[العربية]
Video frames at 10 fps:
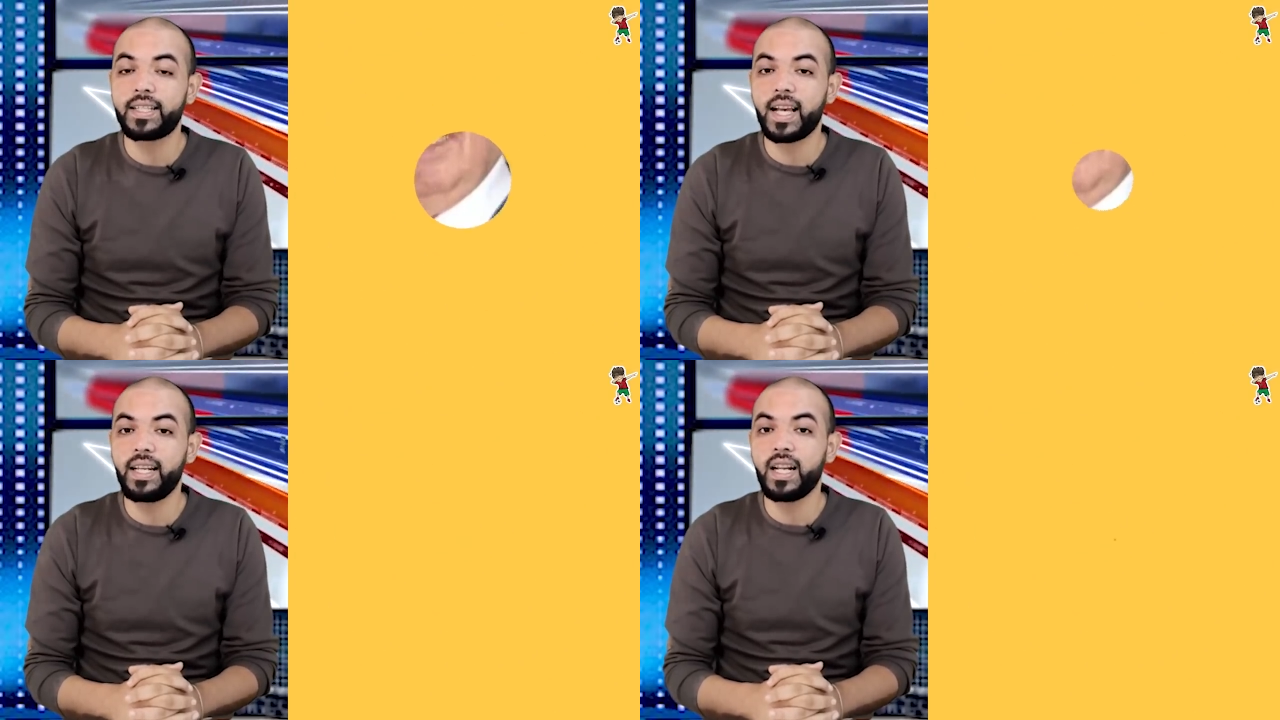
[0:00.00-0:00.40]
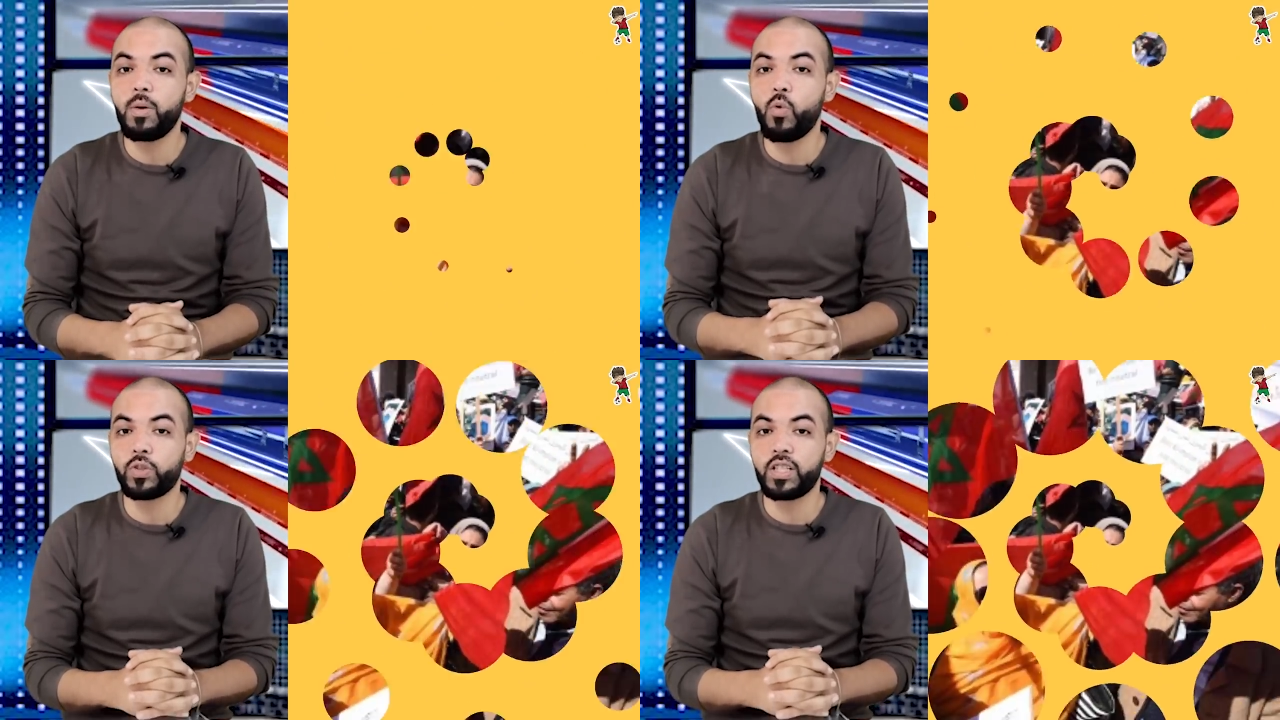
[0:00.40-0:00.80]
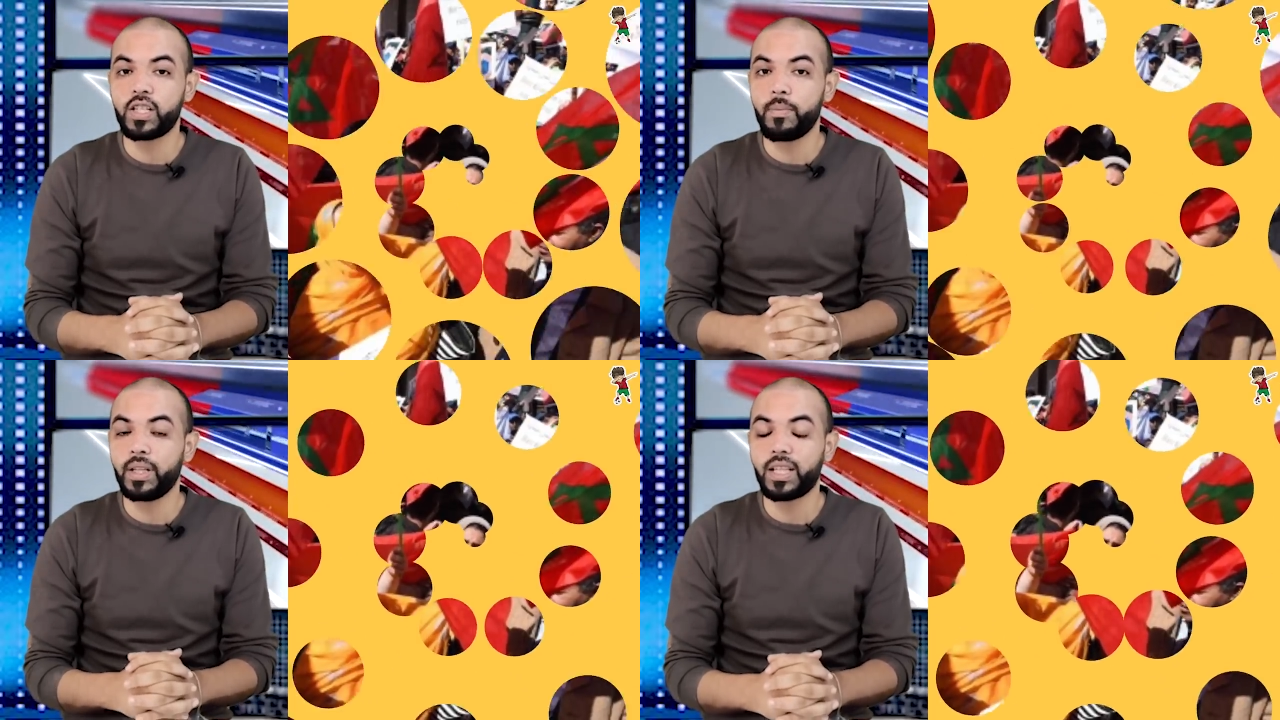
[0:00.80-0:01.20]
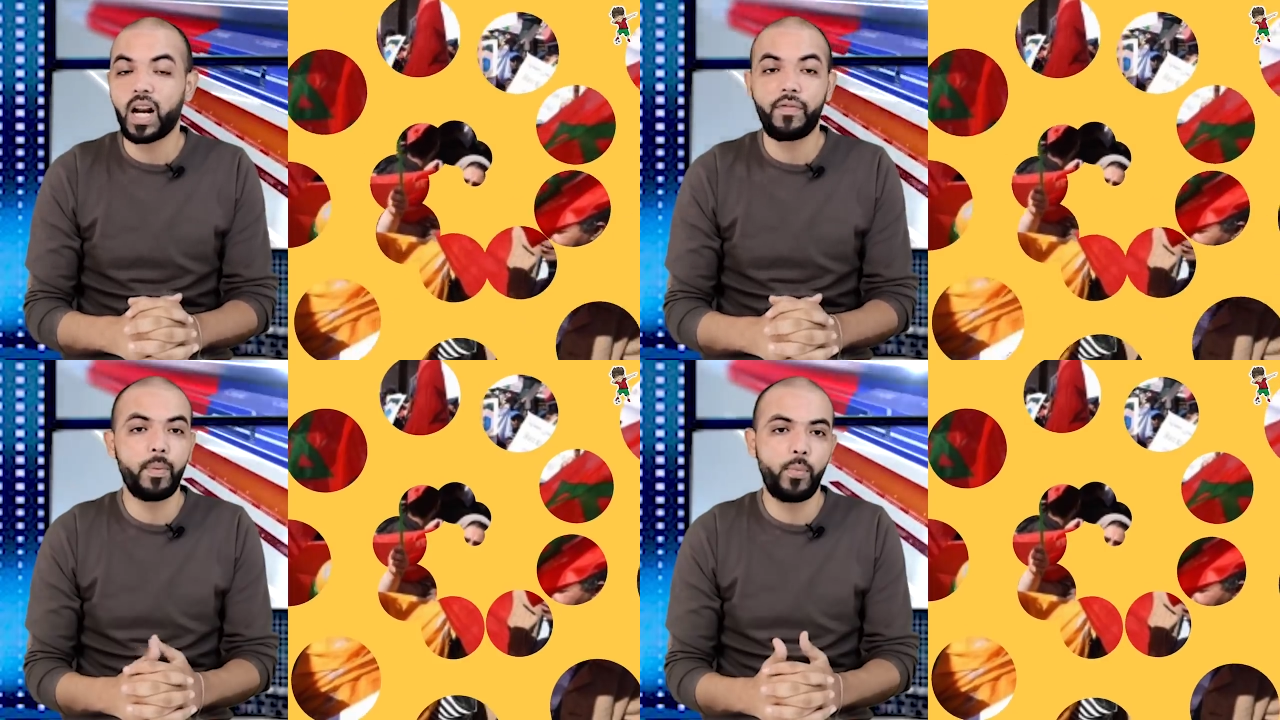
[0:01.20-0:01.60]
ساكن المحتجزة من
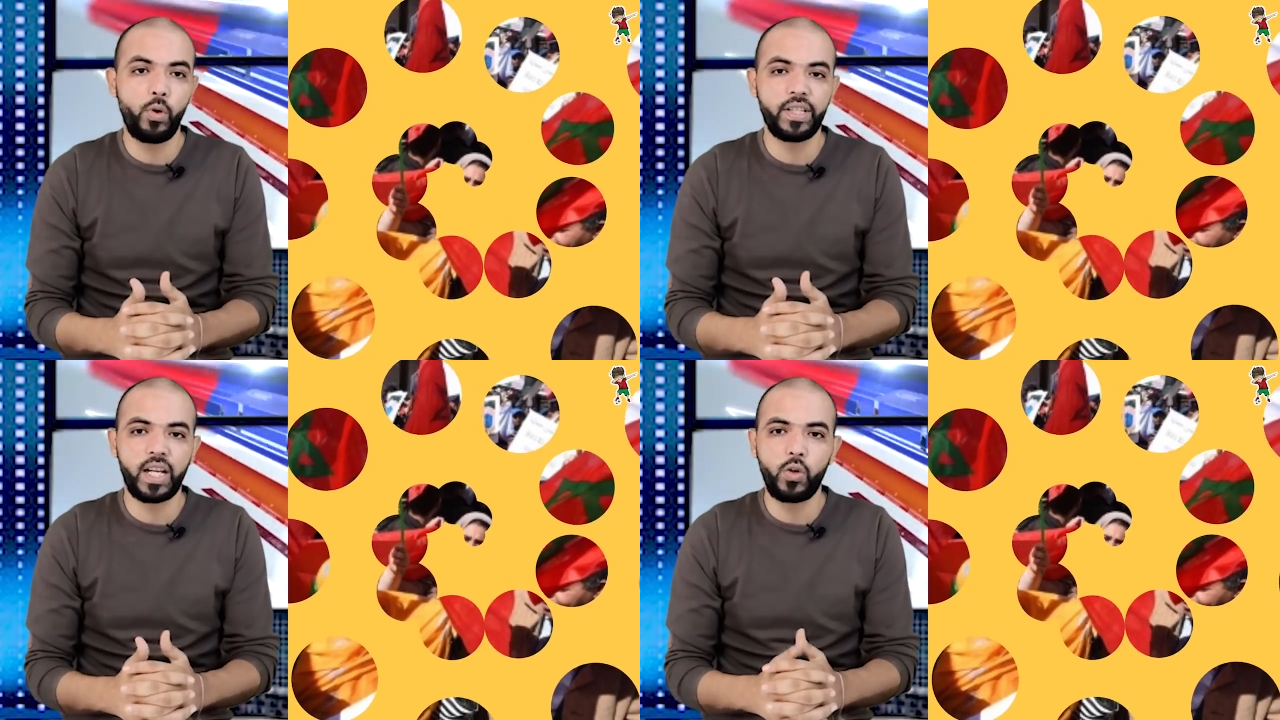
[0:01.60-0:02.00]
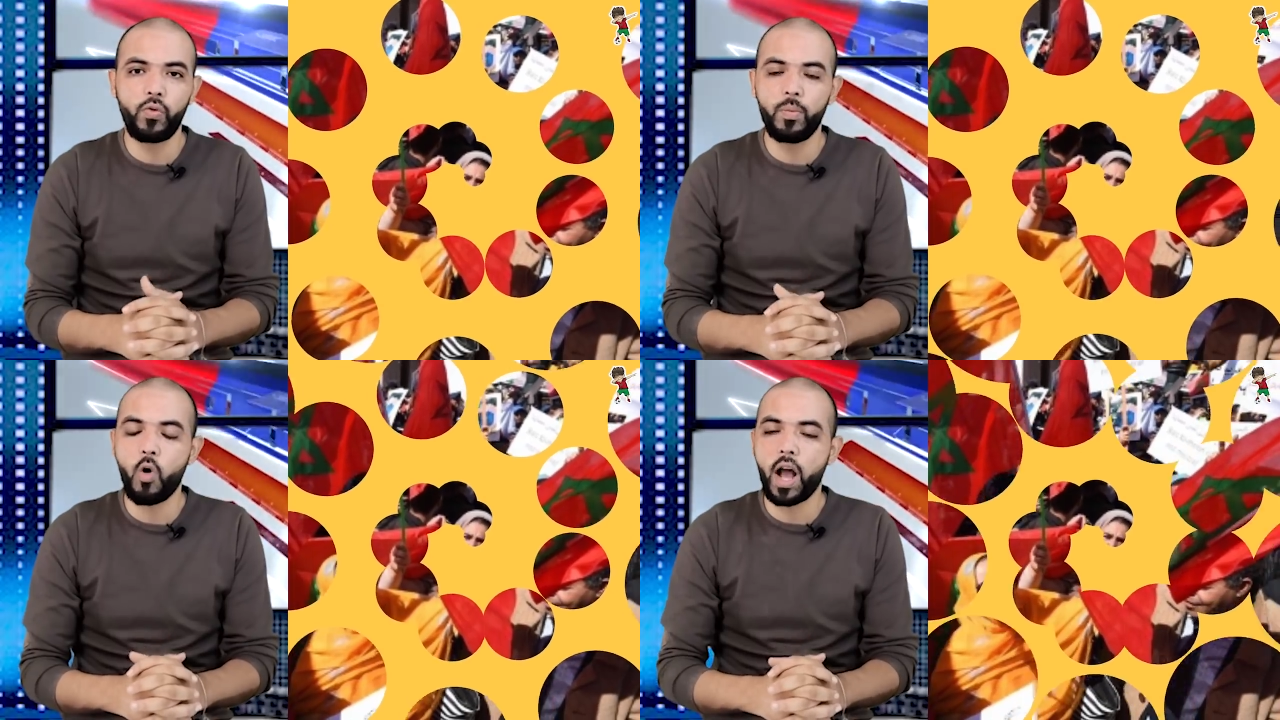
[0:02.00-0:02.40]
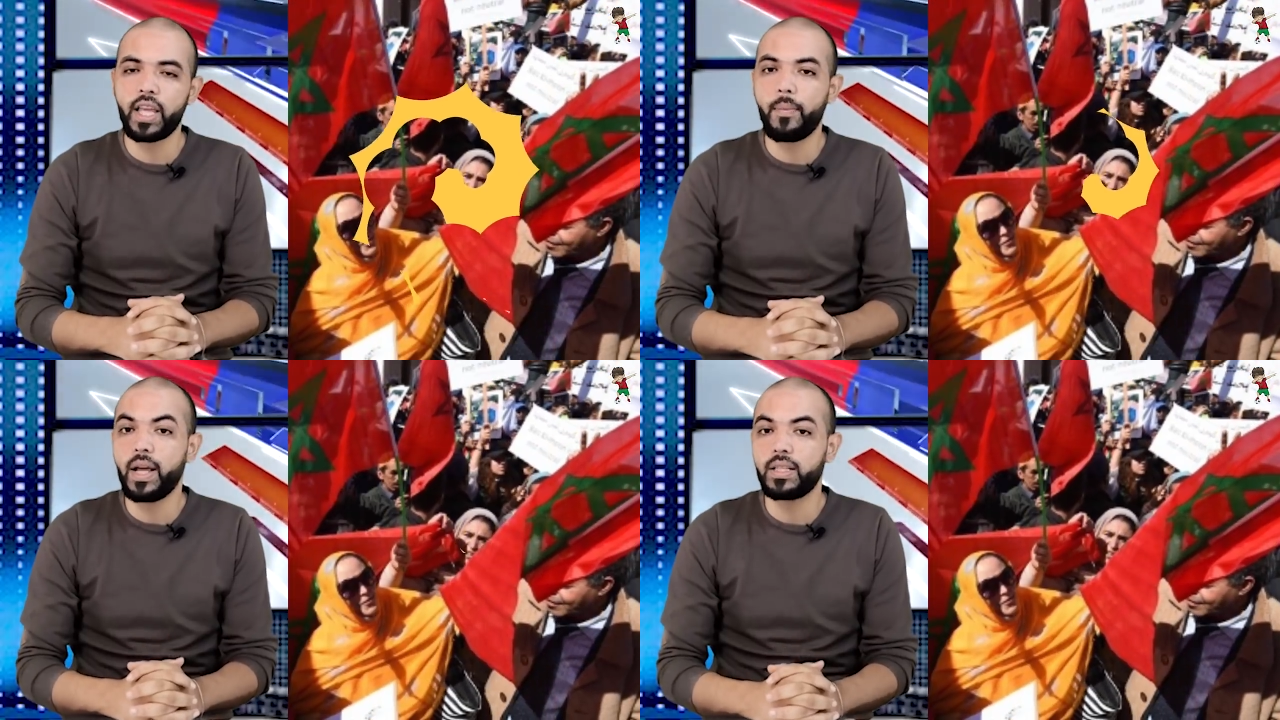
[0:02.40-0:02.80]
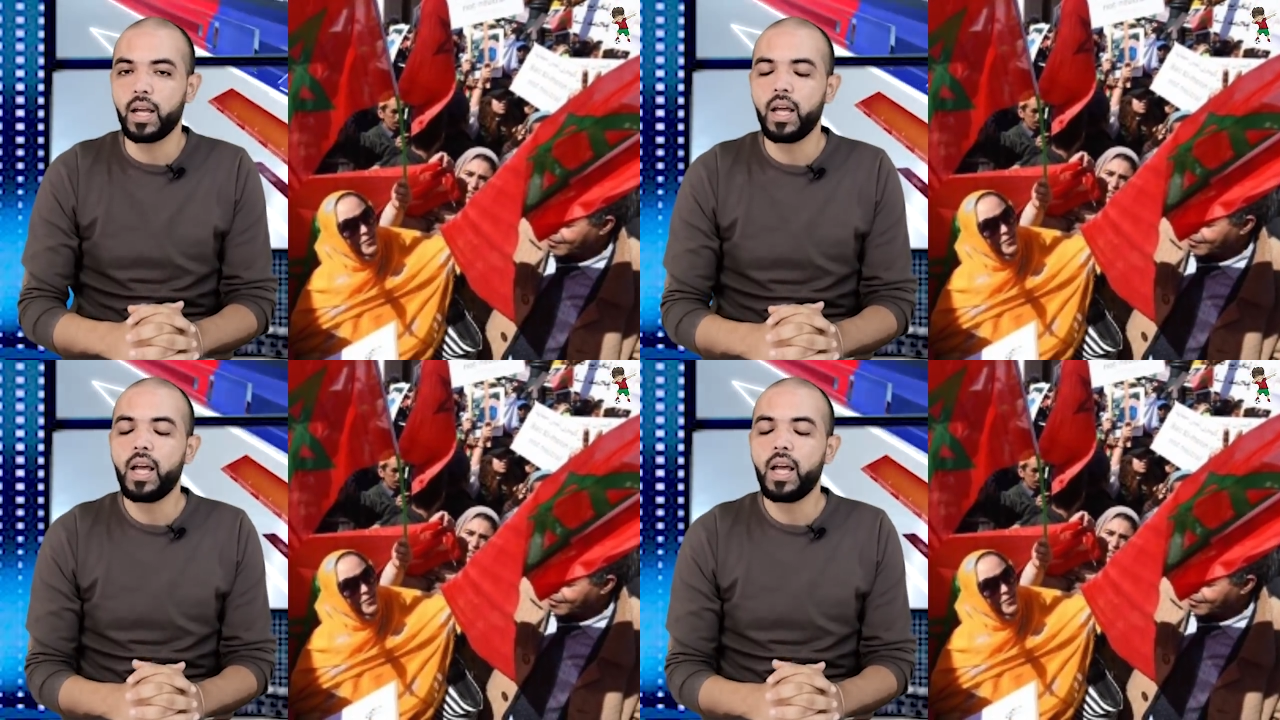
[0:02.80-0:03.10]
طرف البوليزاريو في مخيمات